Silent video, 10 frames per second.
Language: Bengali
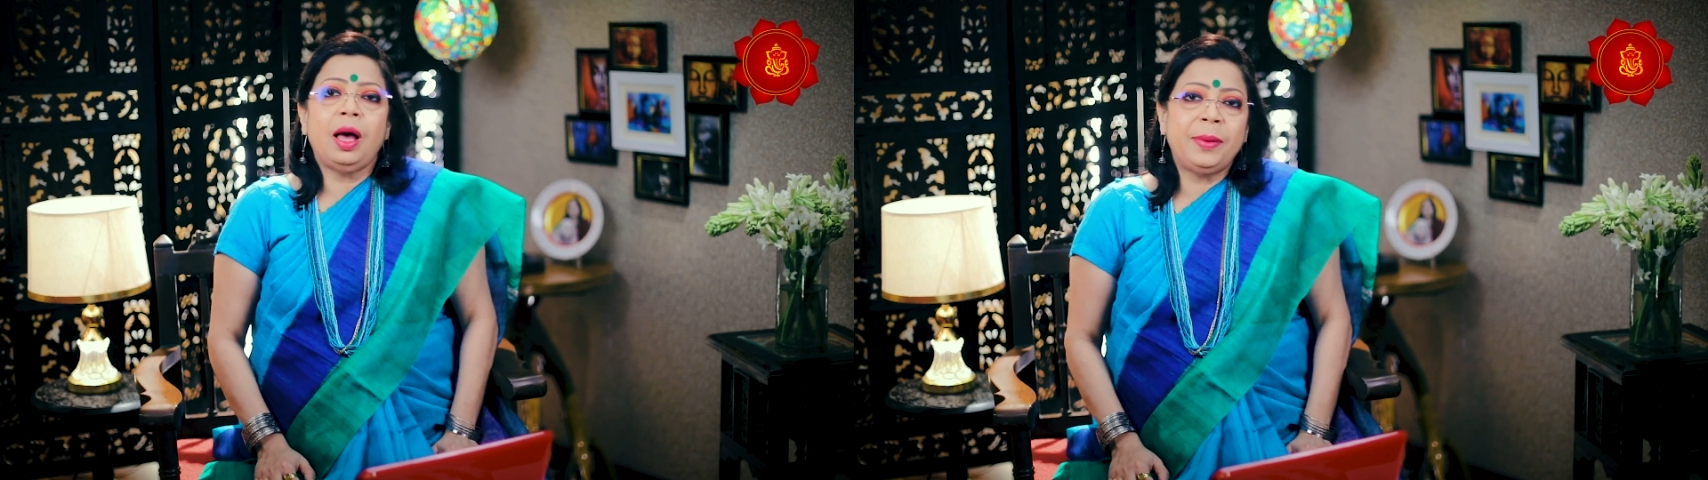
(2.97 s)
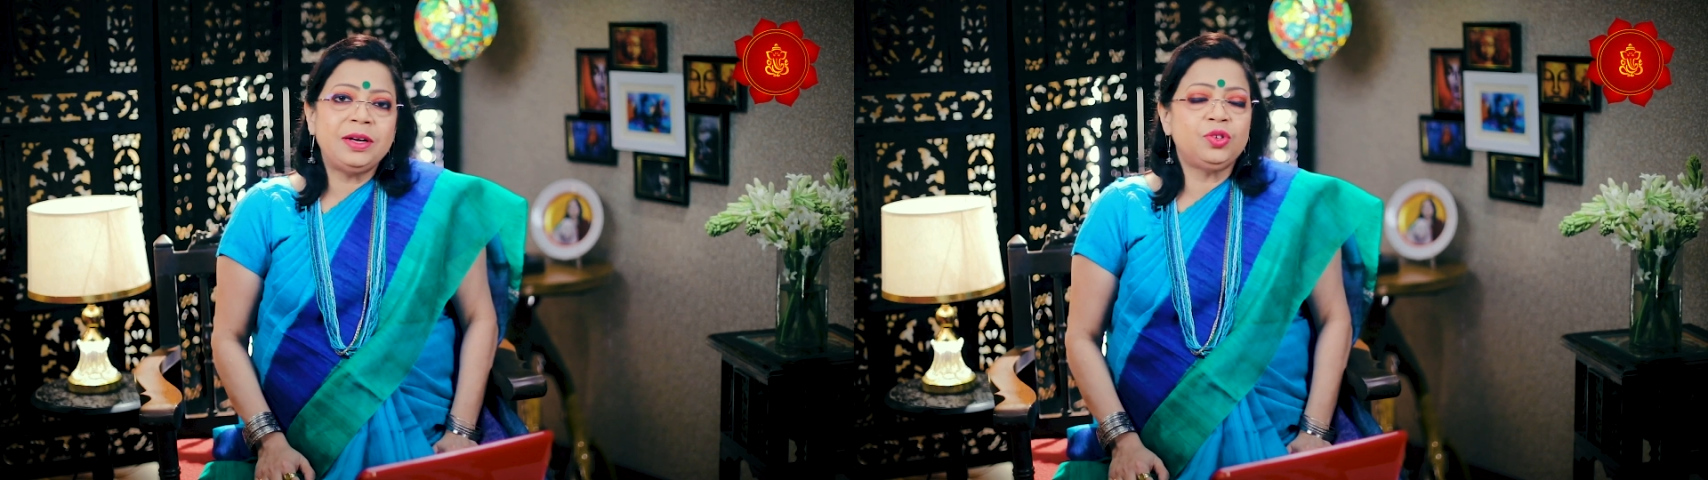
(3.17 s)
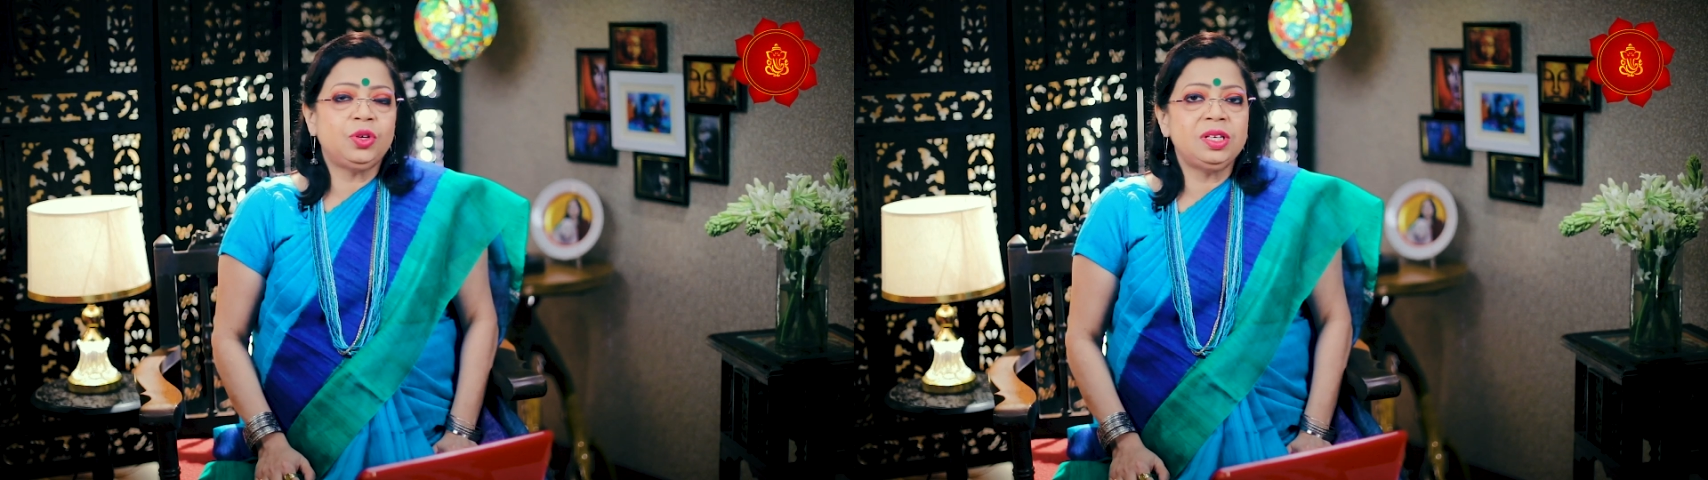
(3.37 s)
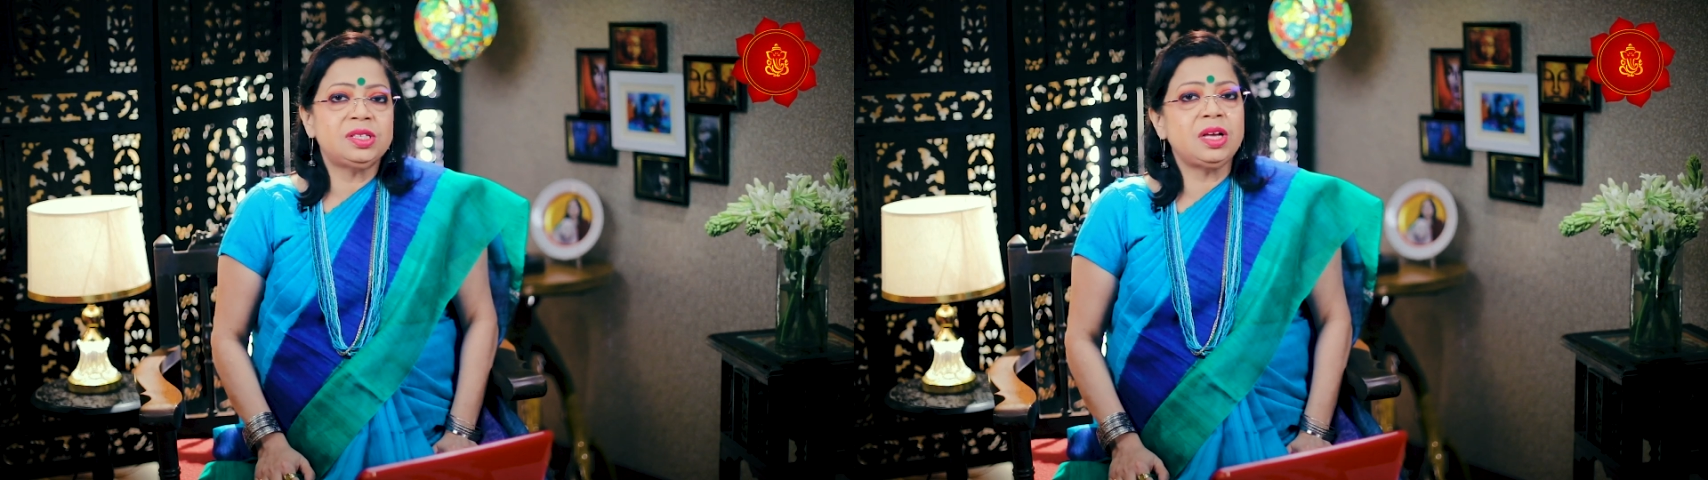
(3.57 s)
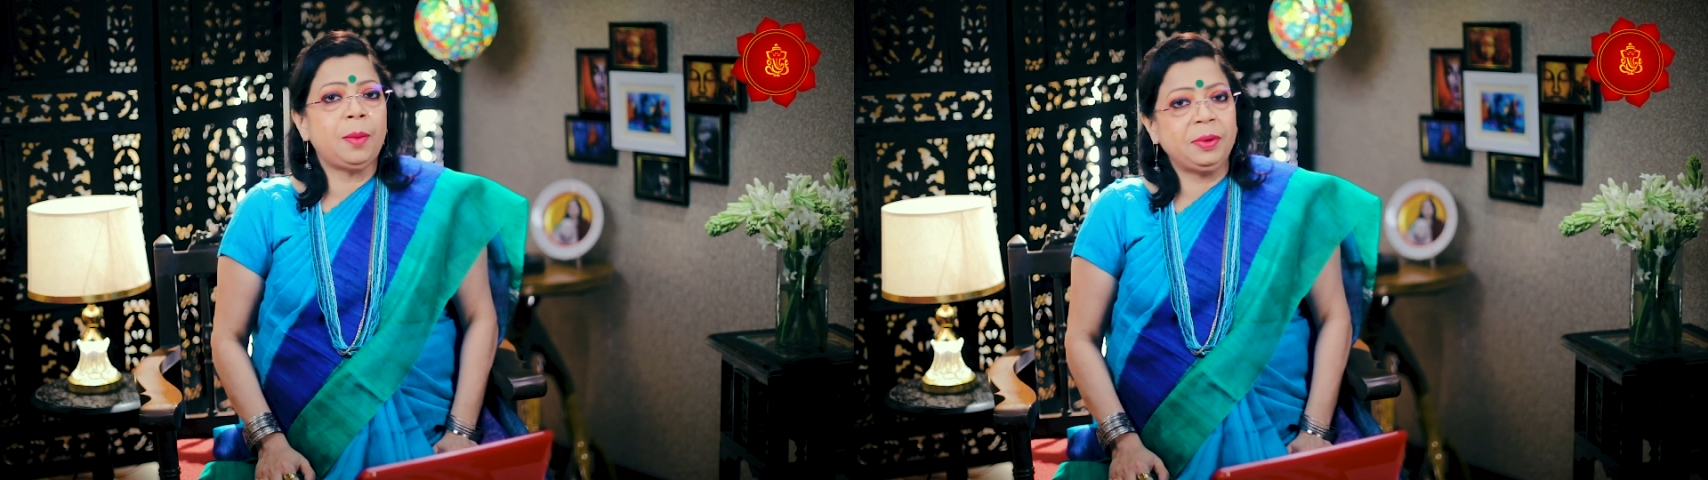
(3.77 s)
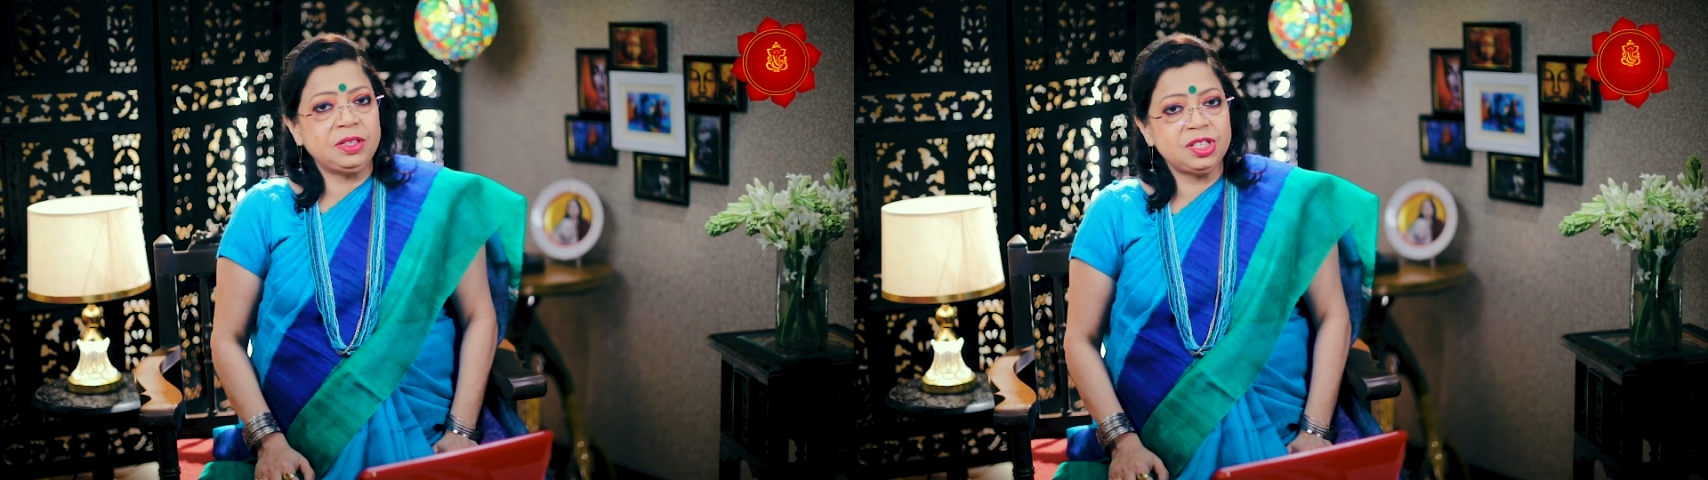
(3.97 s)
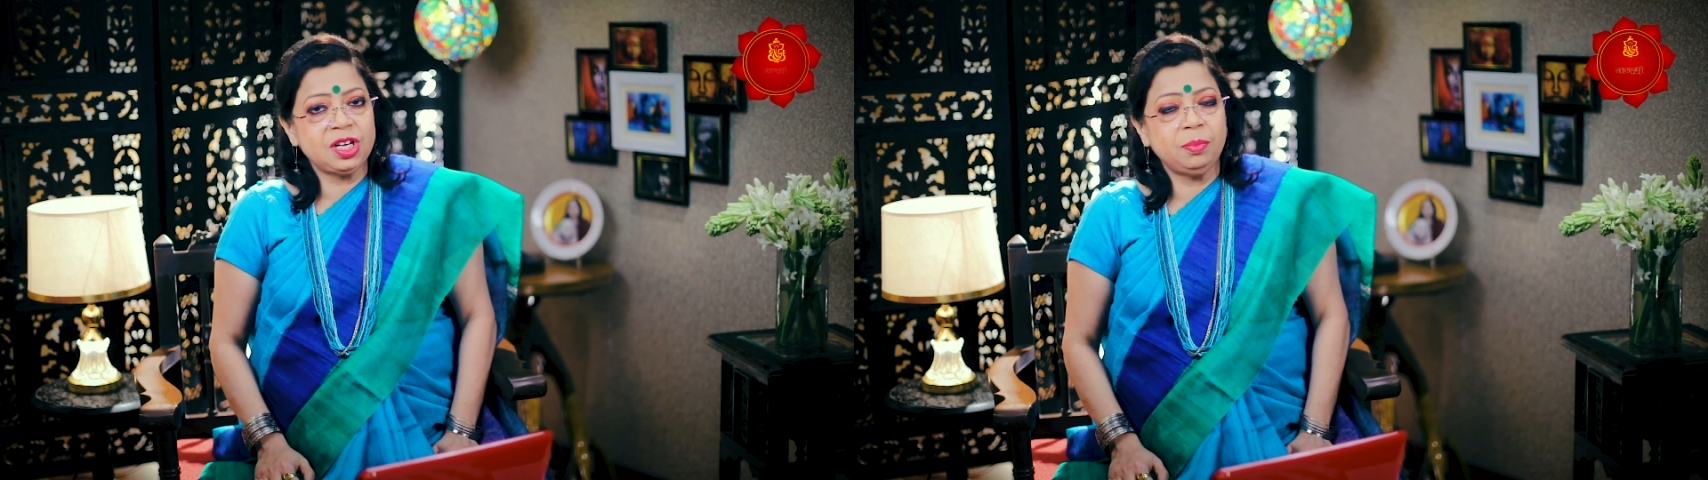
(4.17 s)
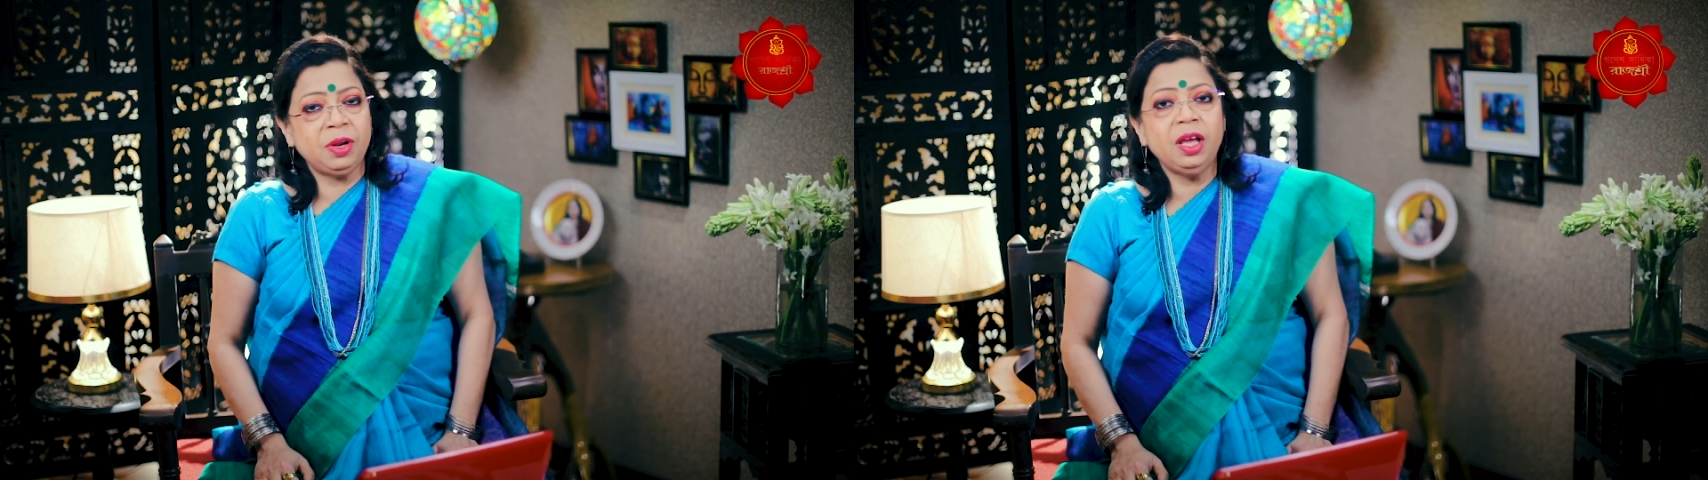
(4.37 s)
আবার চলে এসেছি আপনাদের
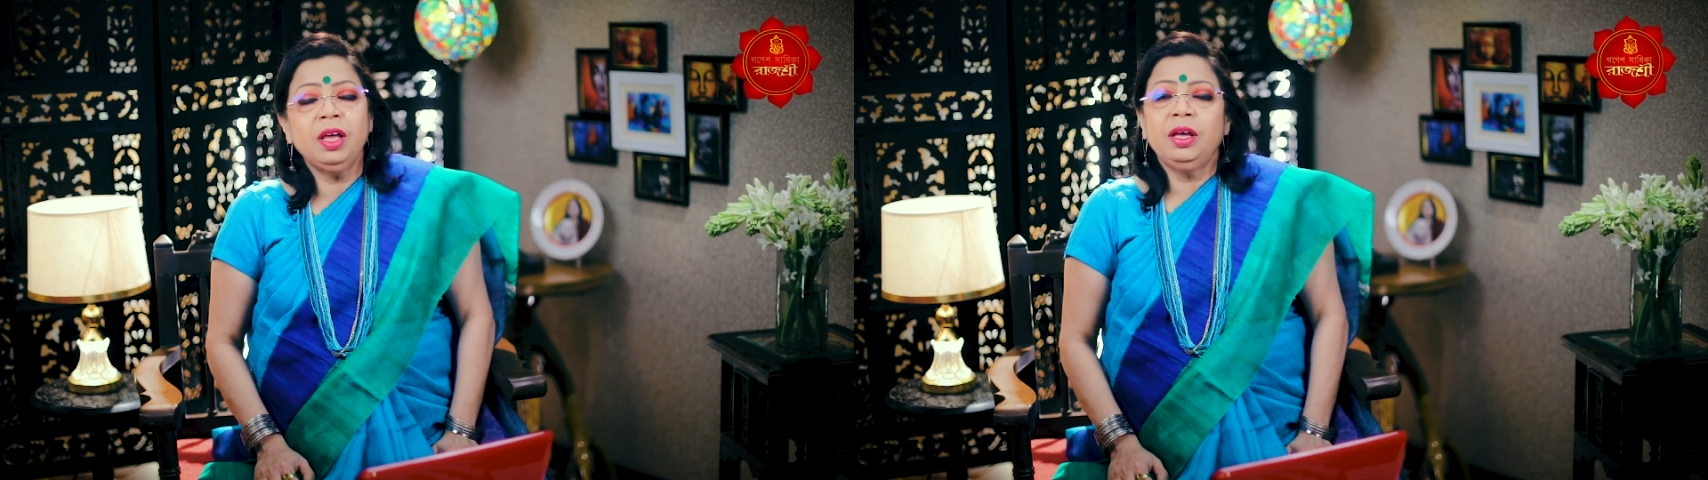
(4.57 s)
সামনে